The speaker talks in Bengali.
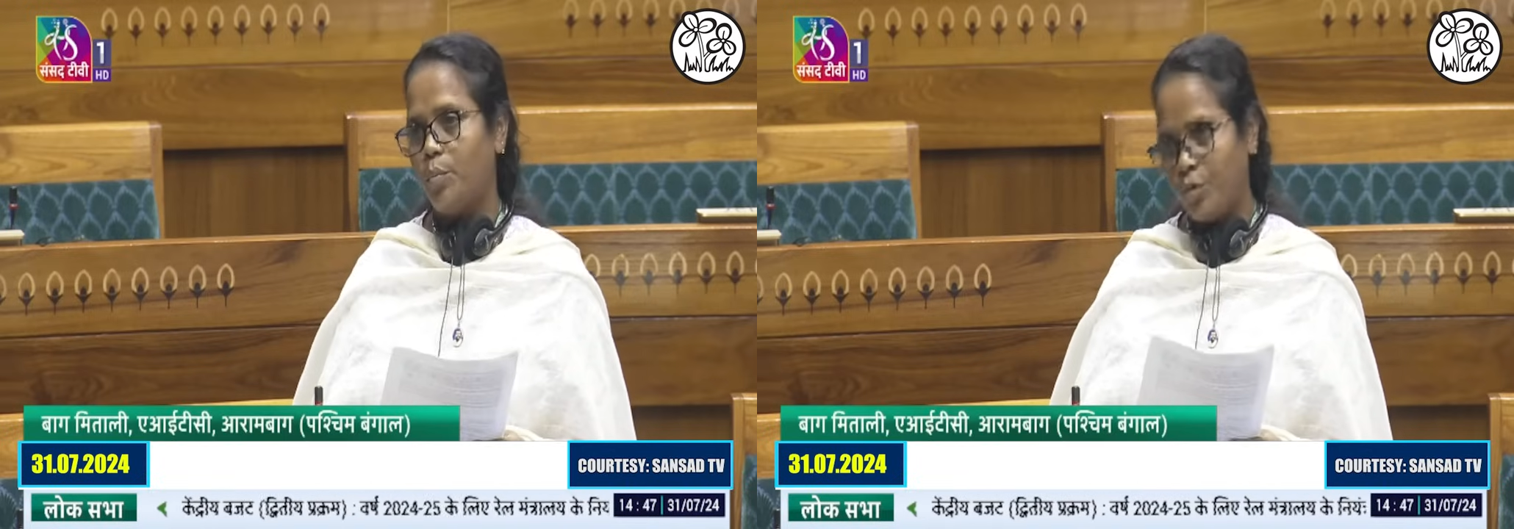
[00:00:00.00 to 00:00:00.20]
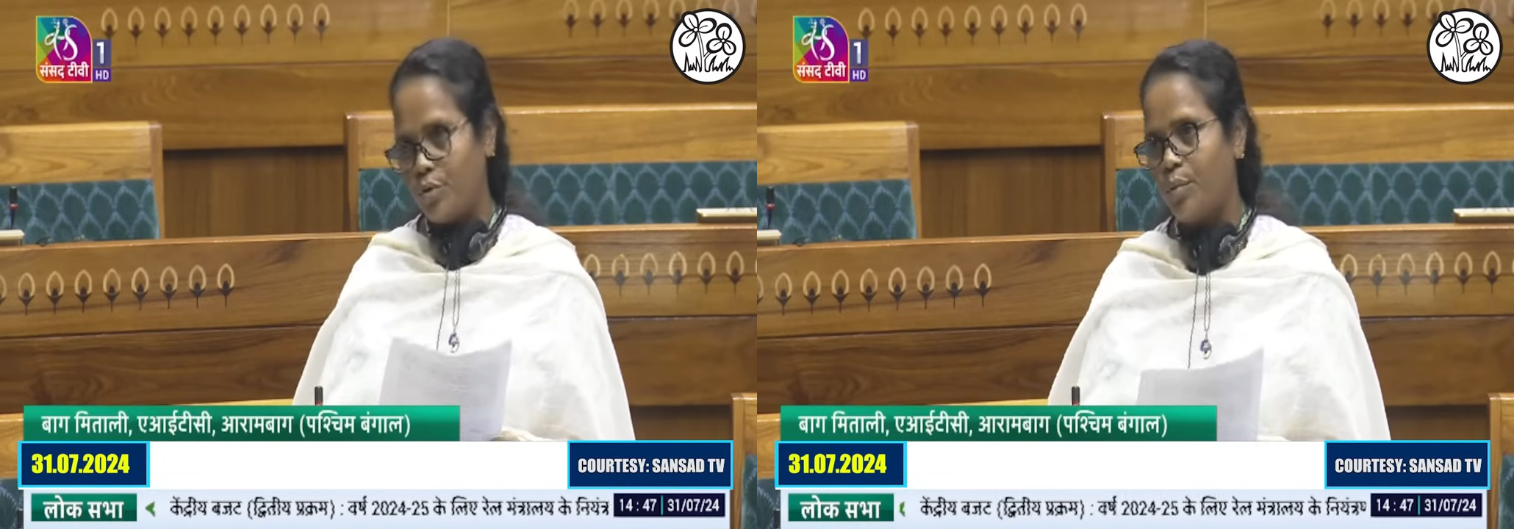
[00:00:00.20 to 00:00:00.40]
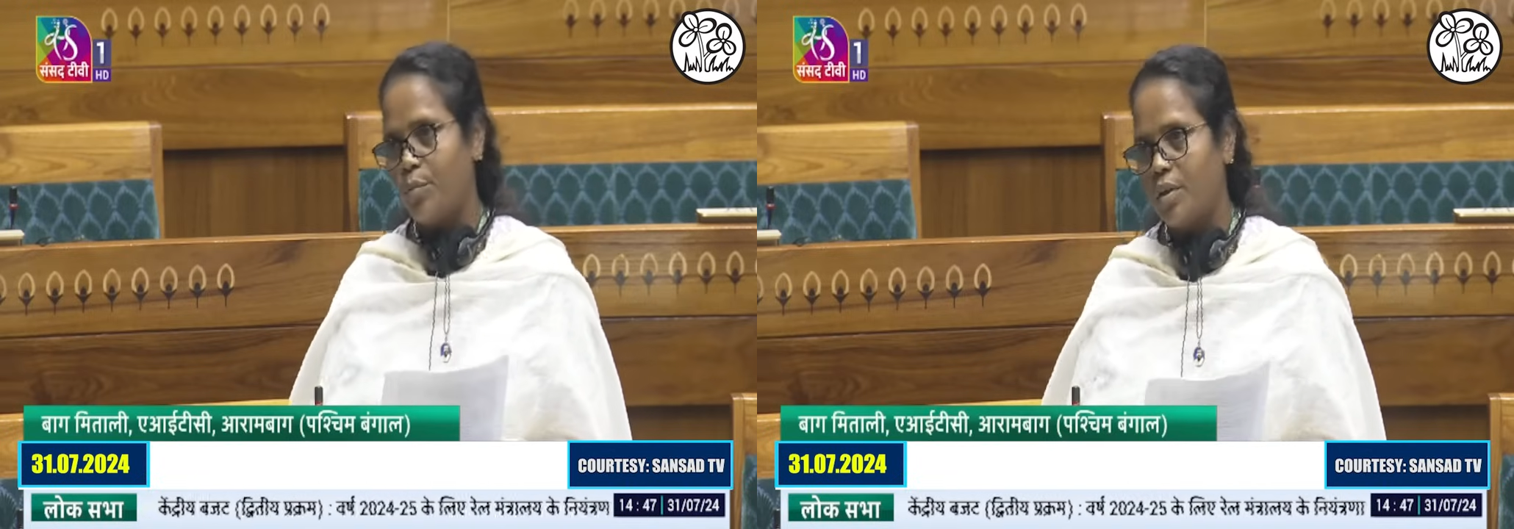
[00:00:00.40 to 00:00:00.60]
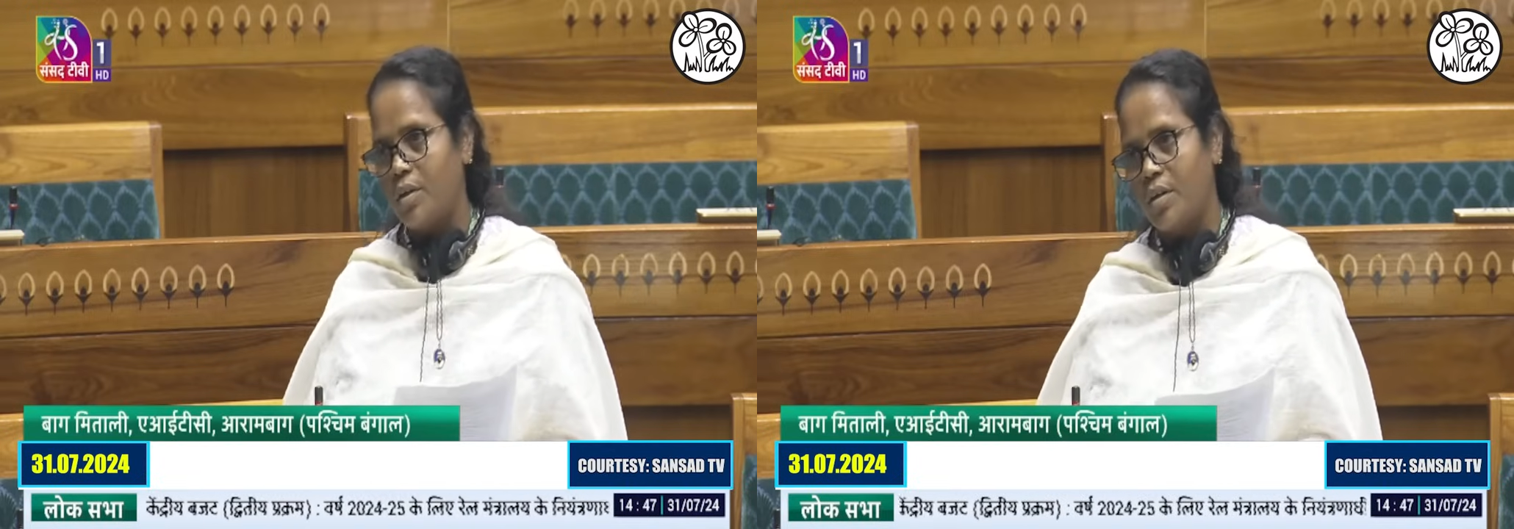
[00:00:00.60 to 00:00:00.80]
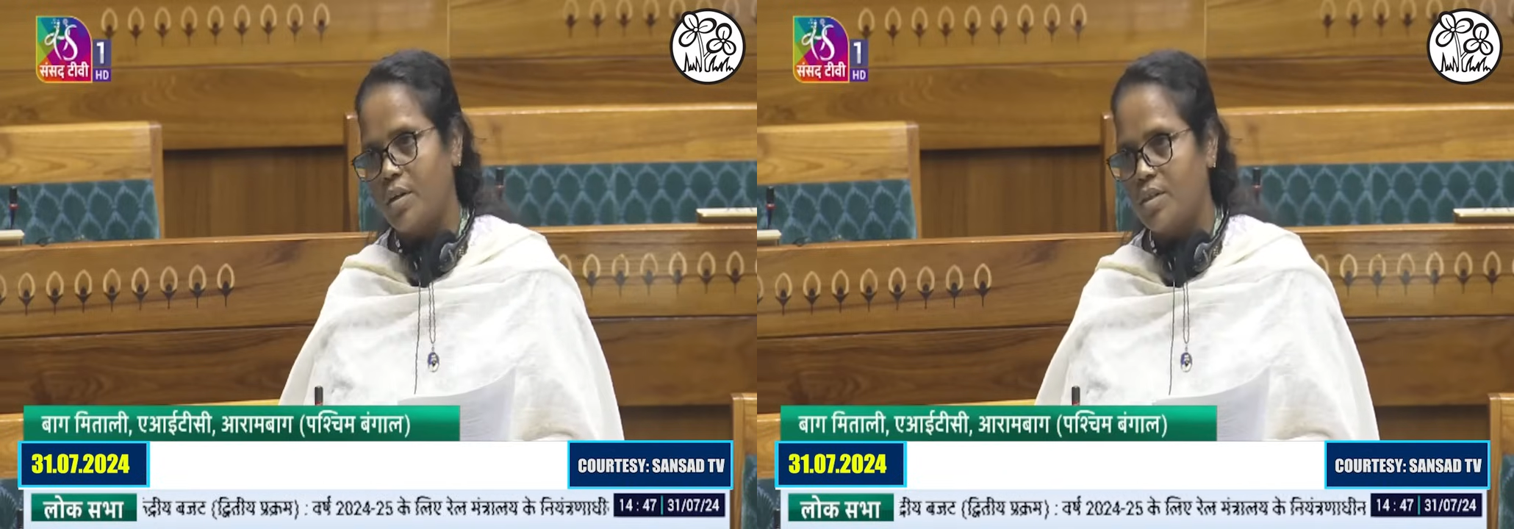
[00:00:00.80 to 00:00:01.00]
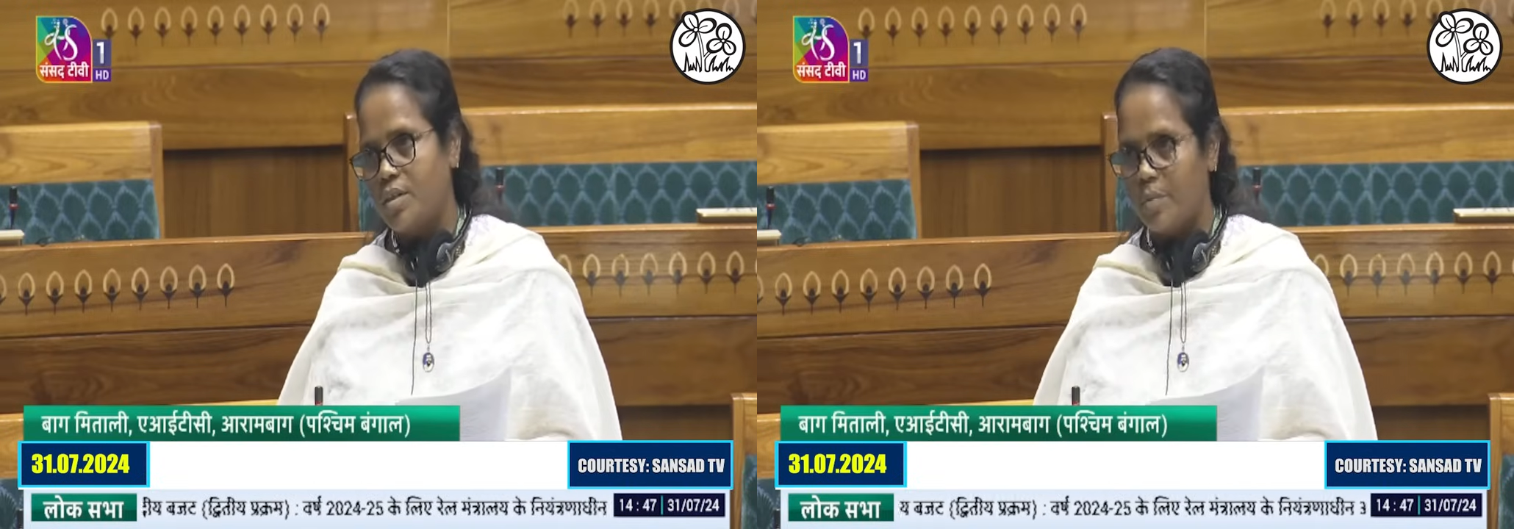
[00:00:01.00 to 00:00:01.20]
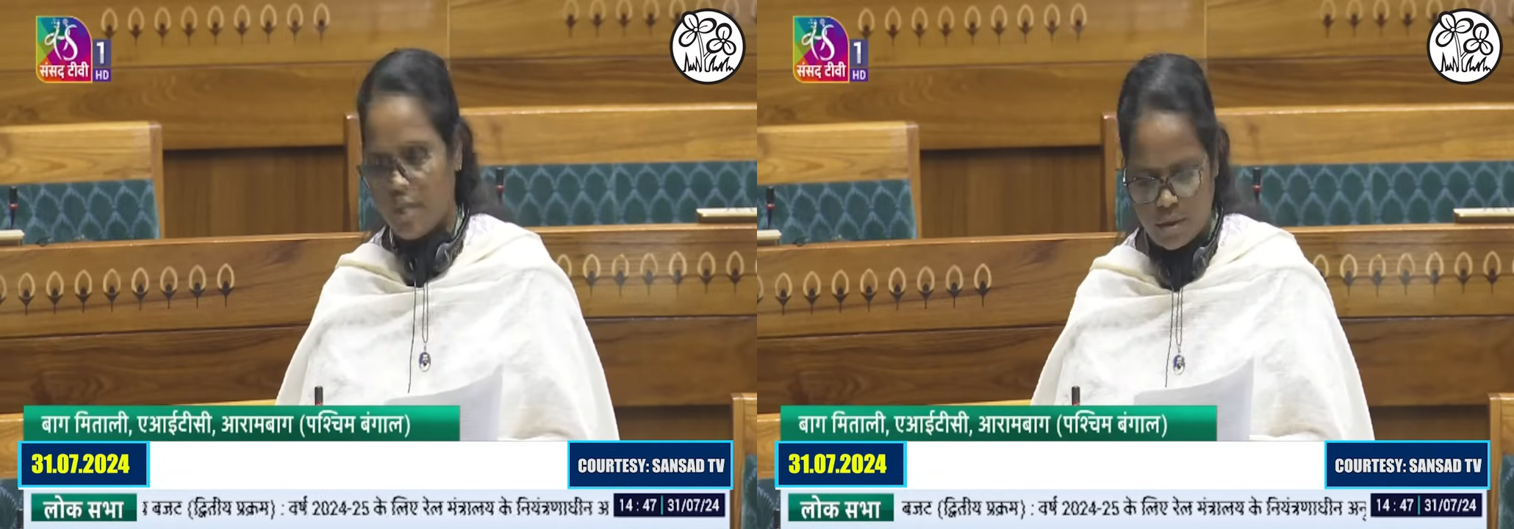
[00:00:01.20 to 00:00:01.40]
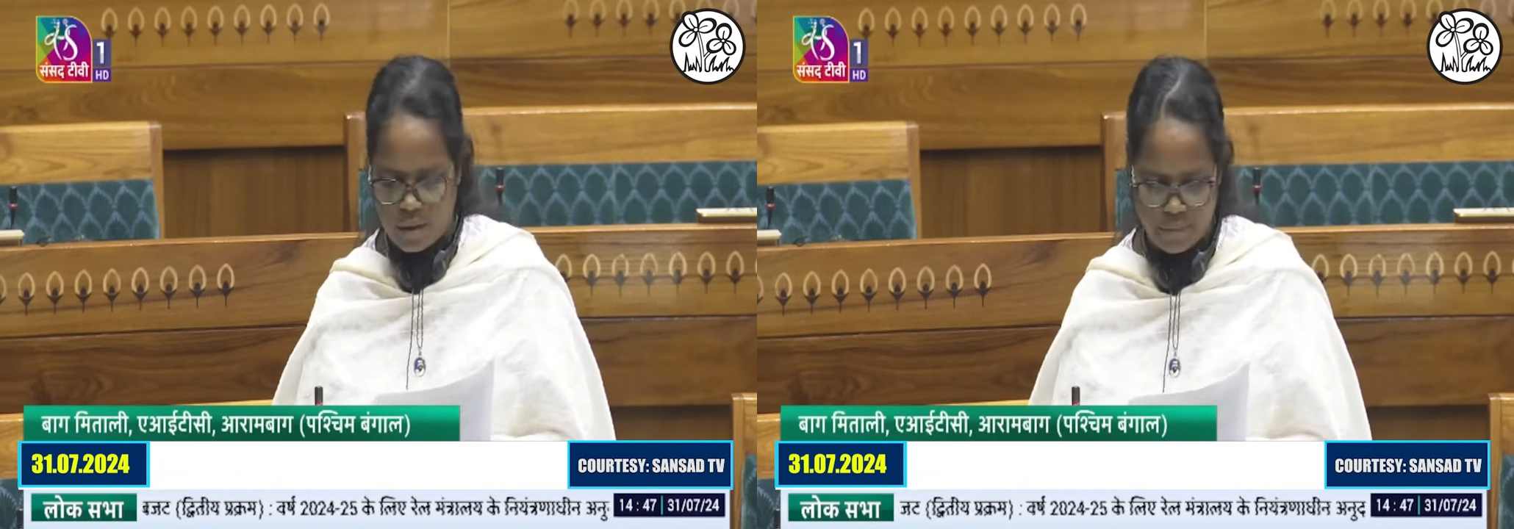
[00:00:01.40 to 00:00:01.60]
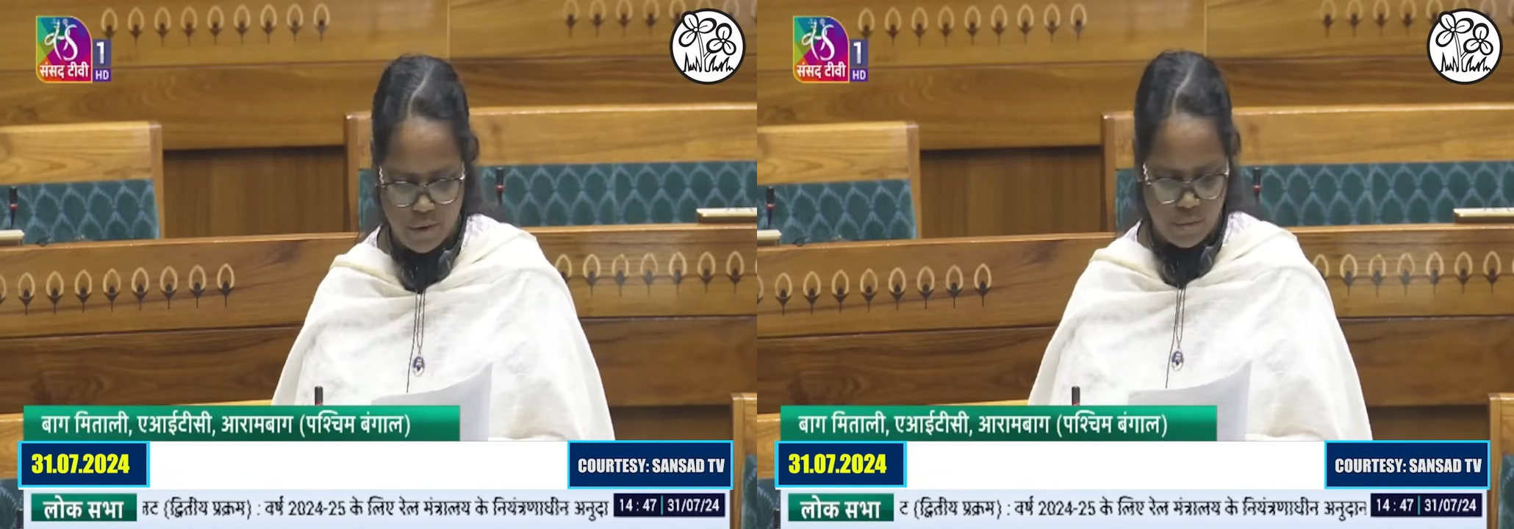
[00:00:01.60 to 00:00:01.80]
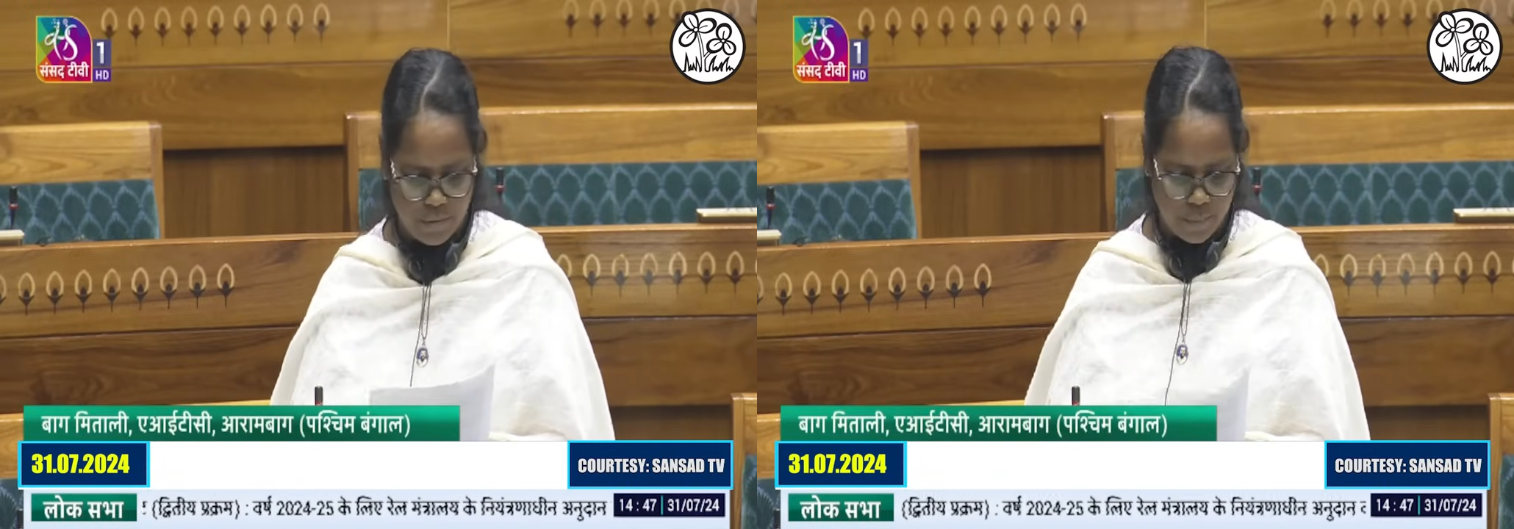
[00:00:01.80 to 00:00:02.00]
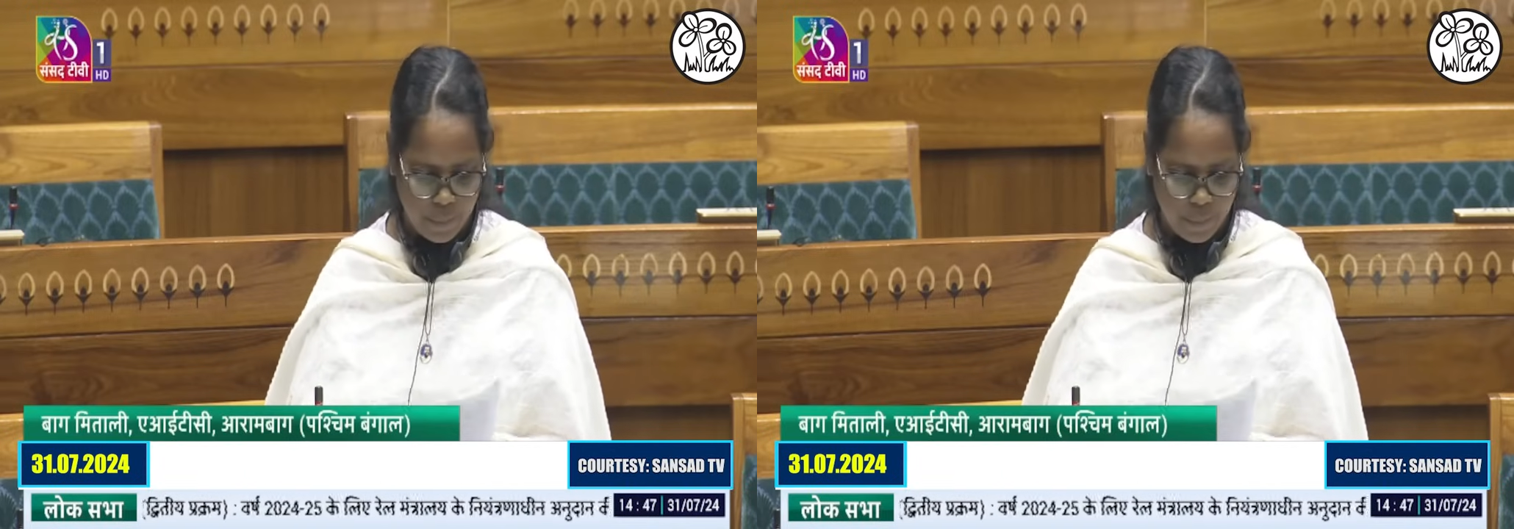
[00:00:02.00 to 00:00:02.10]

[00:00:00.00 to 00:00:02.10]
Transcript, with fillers: মন্ত্রী মহোদয়ের কাছে আমার এটা আবেদন